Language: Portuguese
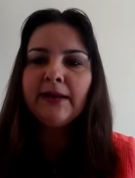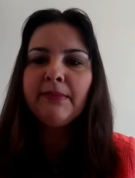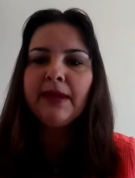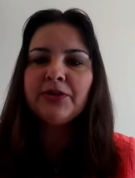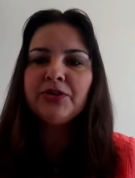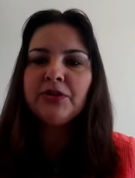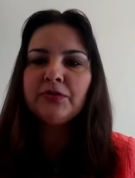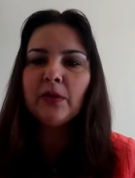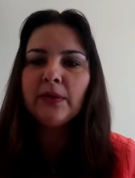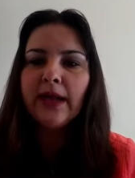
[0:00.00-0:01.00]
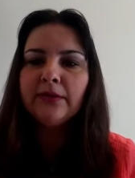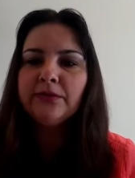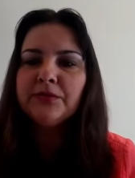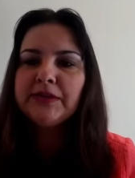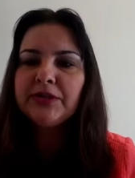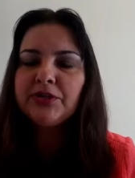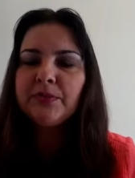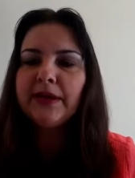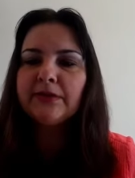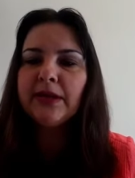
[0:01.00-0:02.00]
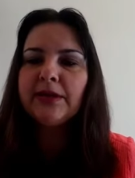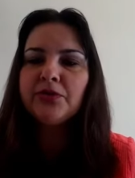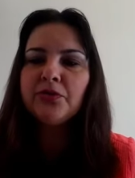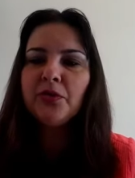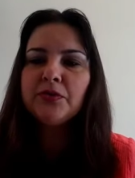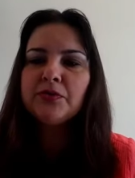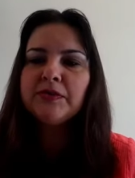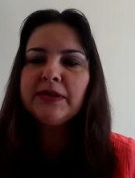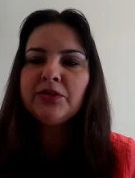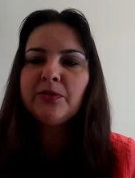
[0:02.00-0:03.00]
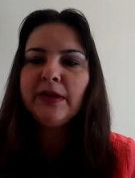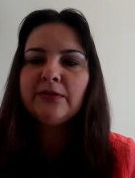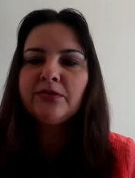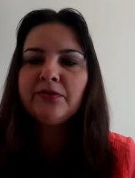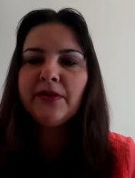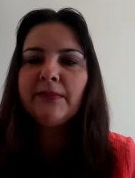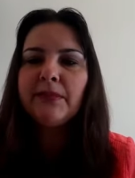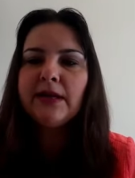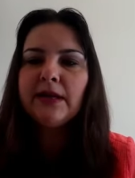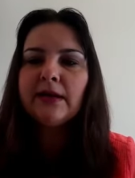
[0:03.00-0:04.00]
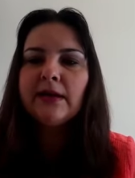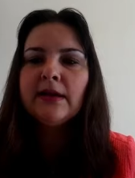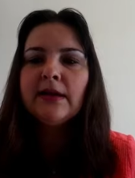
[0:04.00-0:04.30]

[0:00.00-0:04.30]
emergindo ao lado do sentimento religioso o sentimento de família,